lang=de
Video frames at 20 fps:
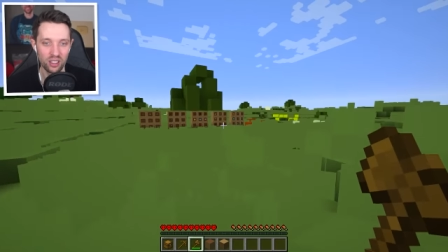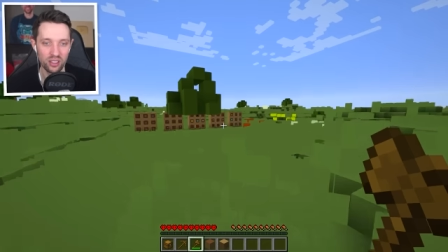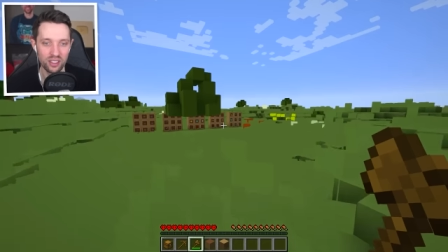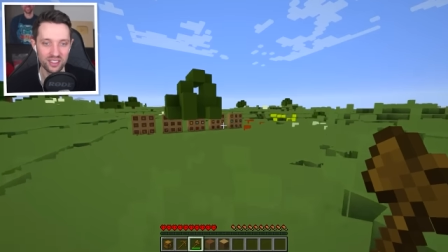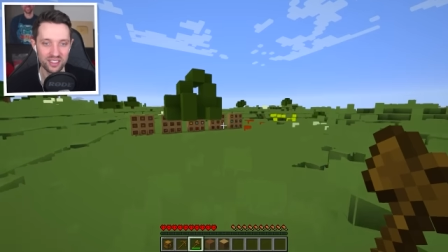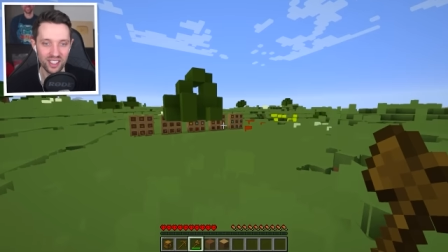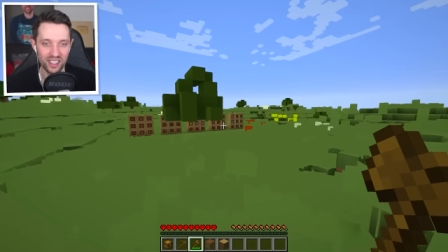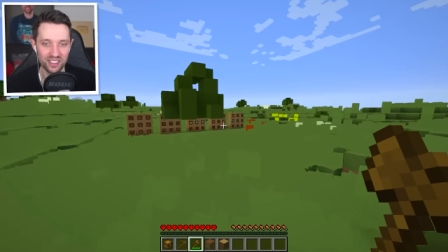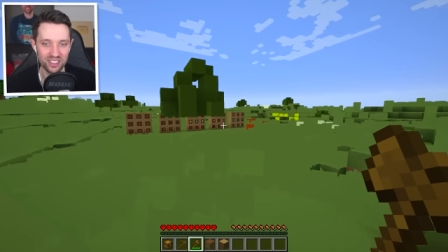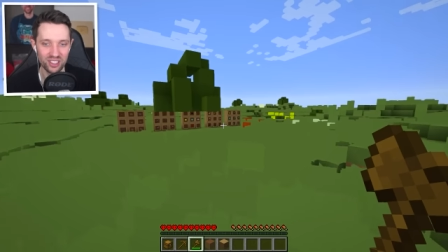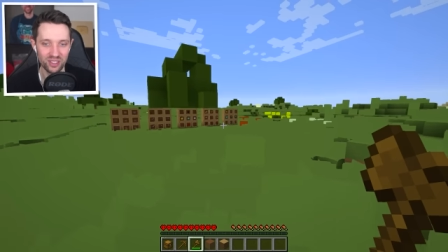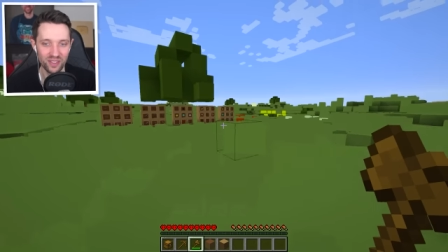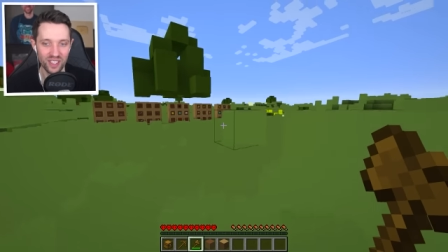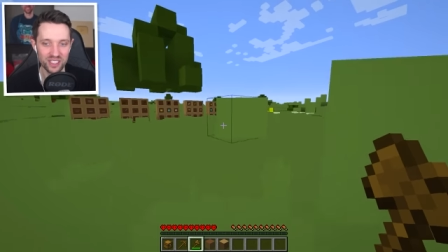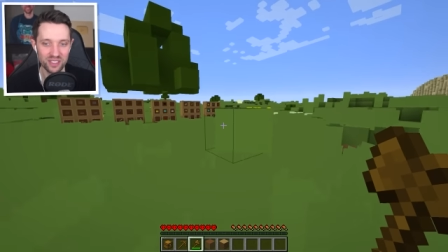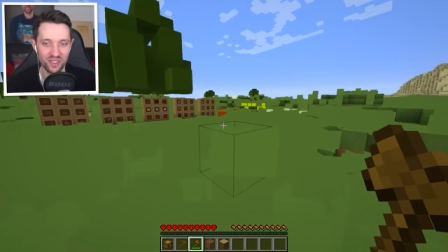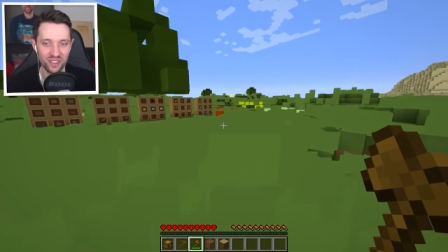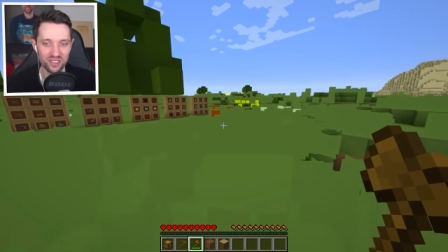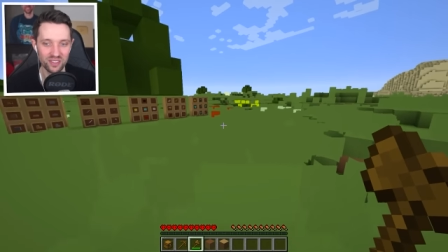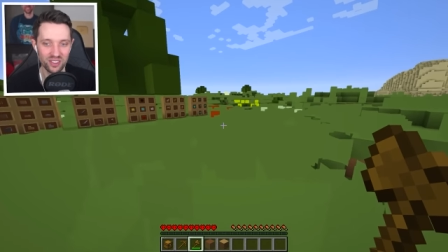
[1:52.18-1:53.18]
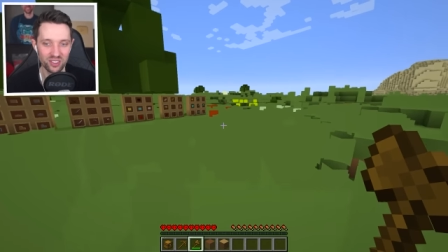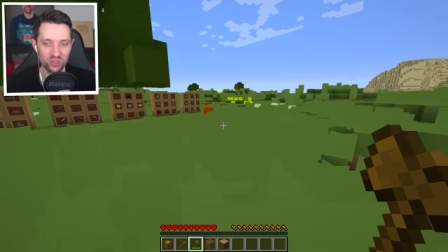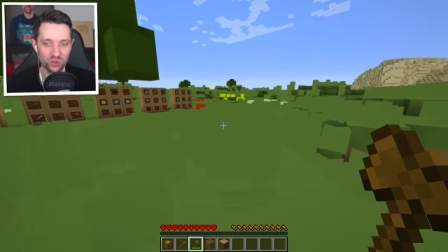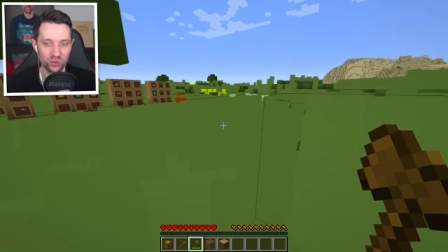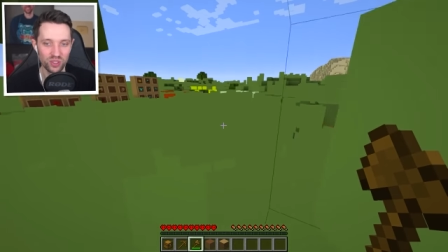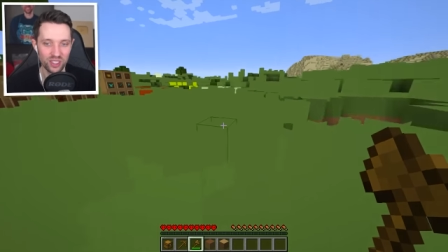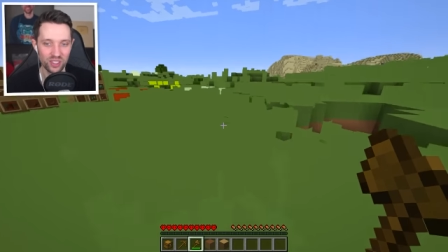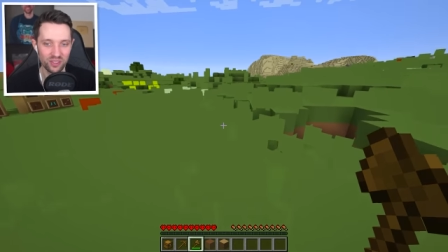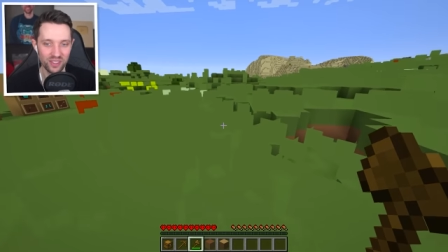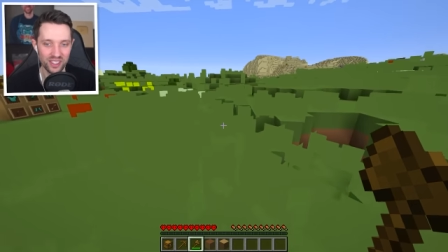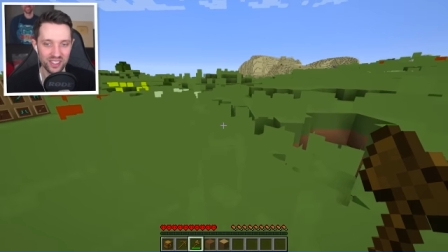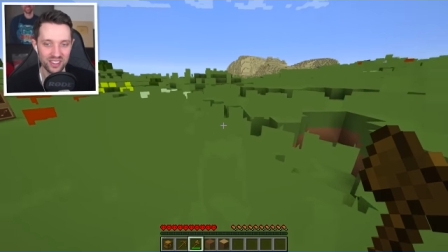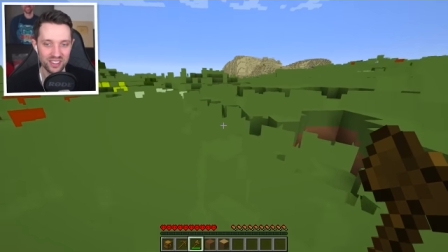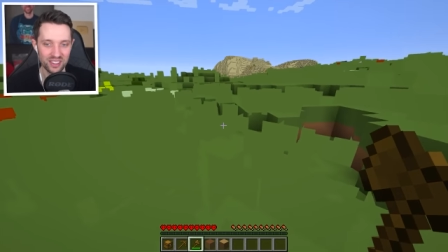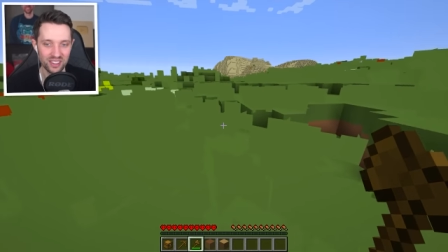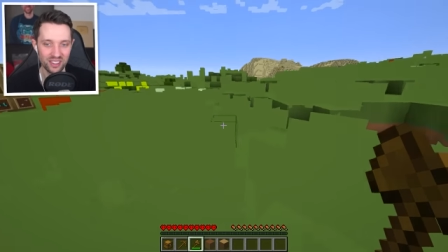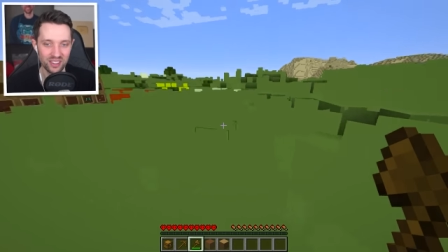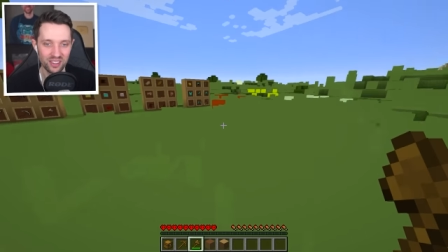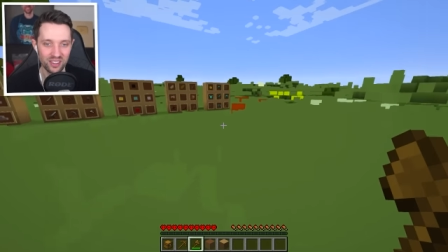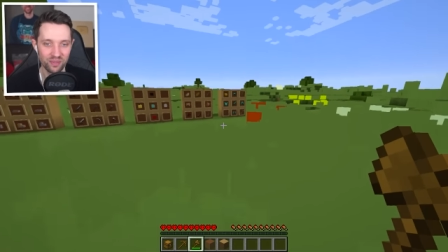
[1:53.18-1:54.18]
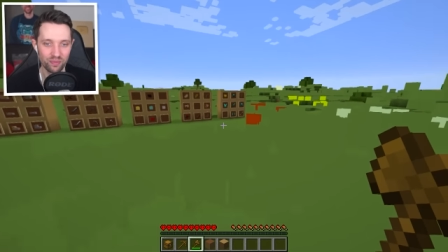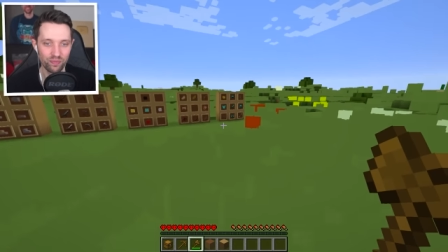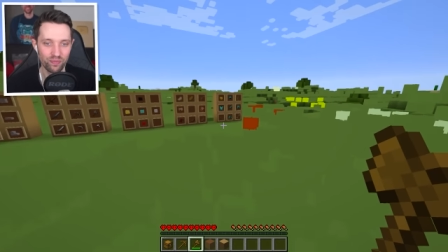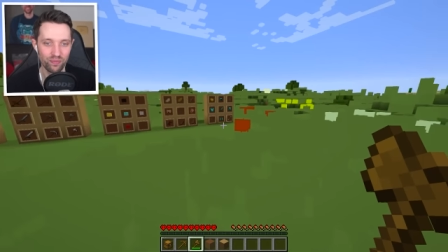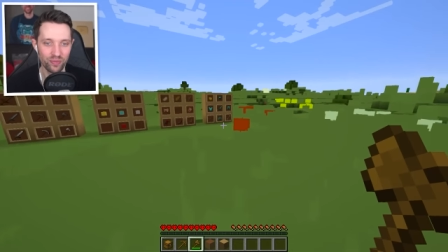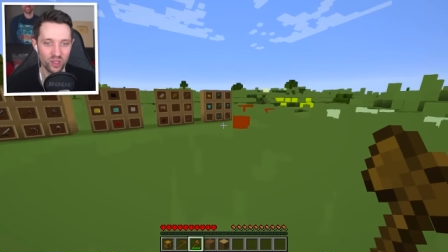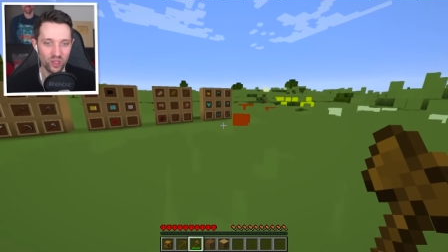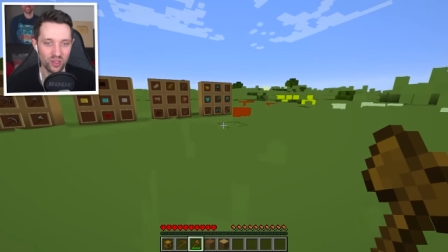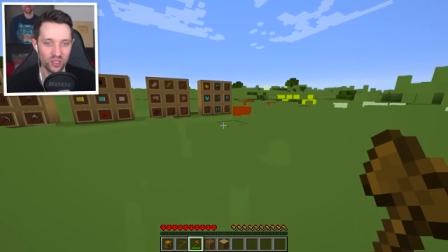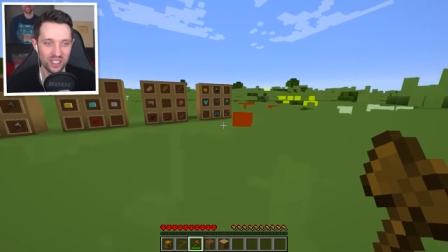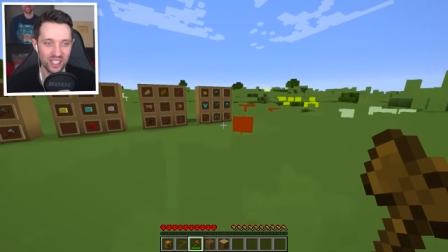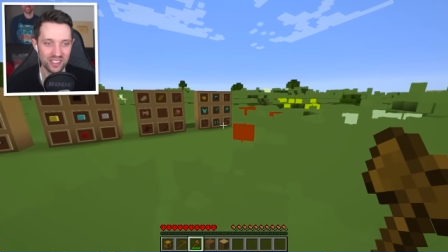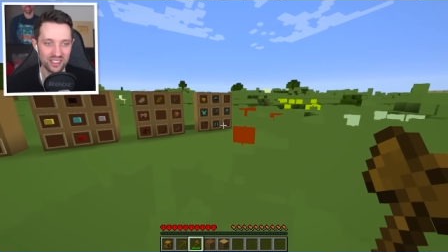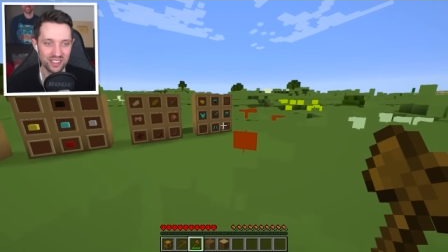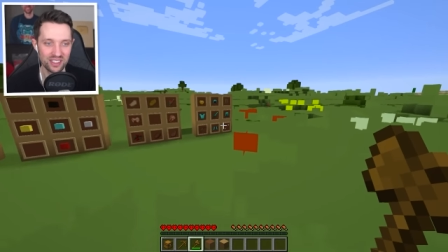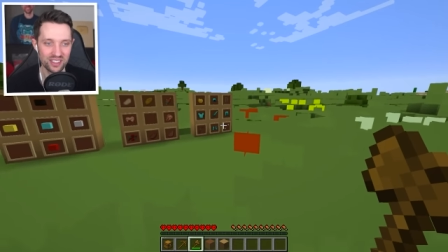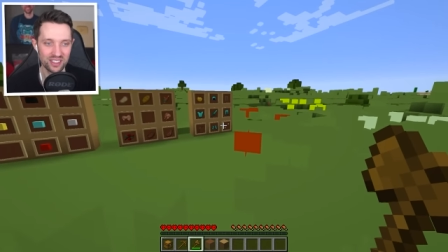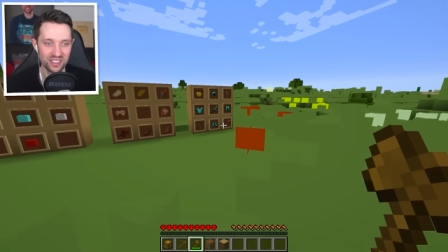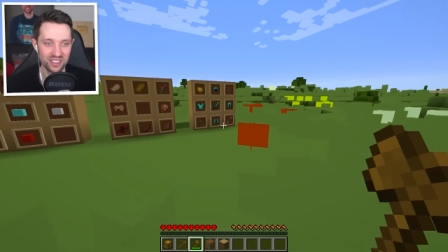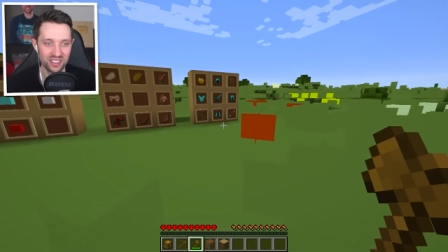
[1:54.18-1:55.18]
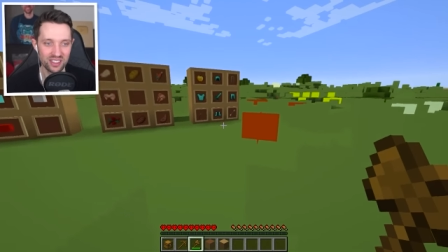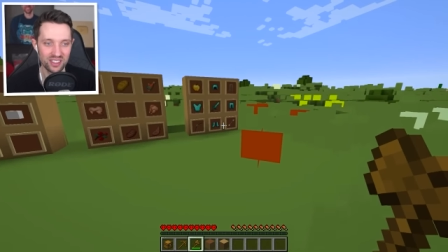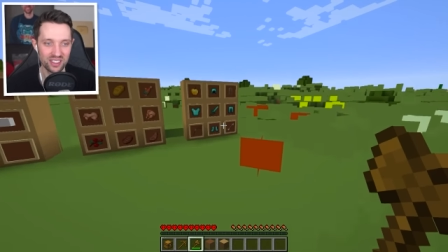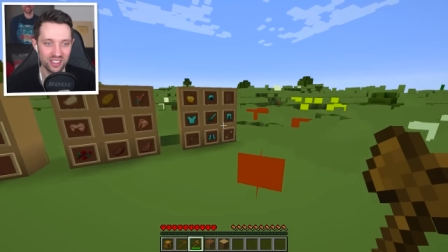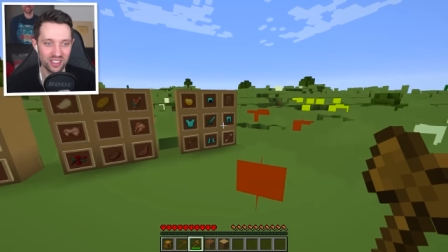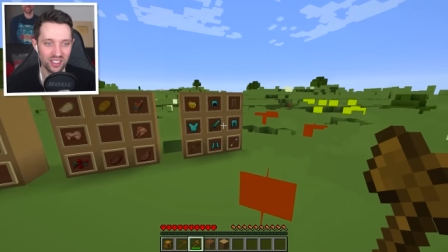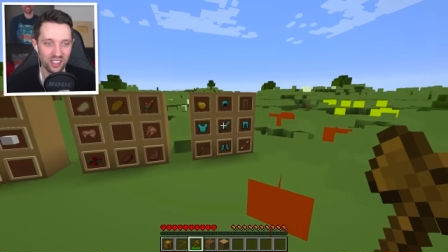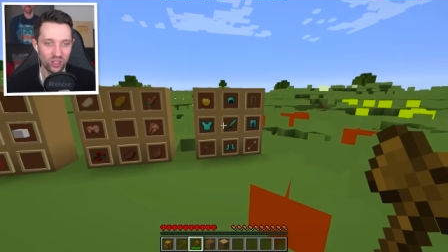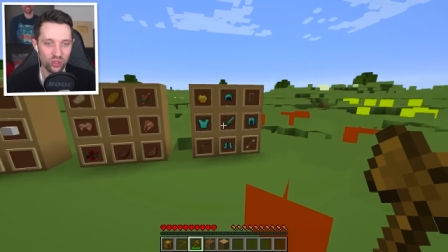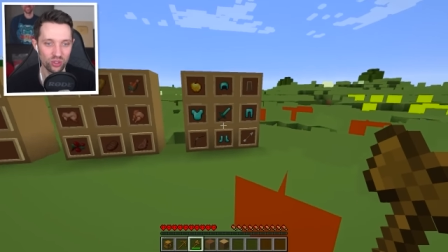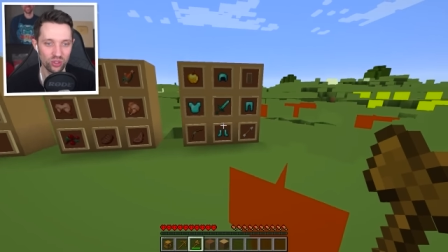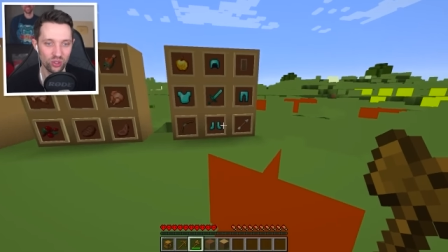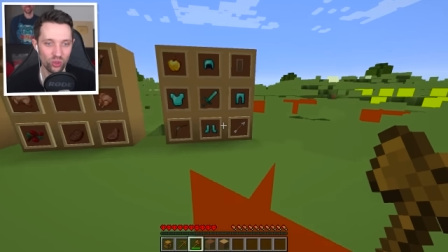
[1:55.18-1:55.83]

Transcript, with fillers: Die sagen, ich weiß was, was du nicht weißt. Was Und weißt das denn, ist, es ist genau weiß.